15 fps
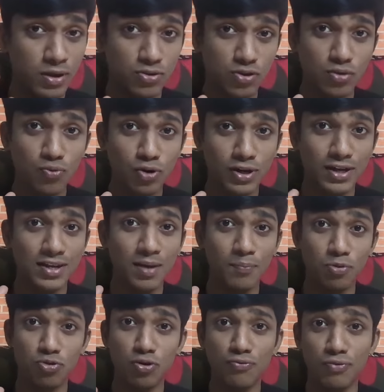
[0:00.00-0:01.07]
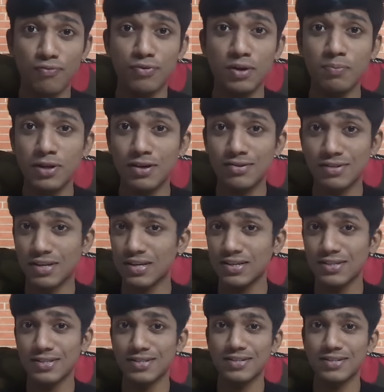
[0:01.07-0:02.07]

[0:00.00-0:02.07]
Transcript: टू मेंशन वो टेन एपिसोड फिफ्टी मिनट्स के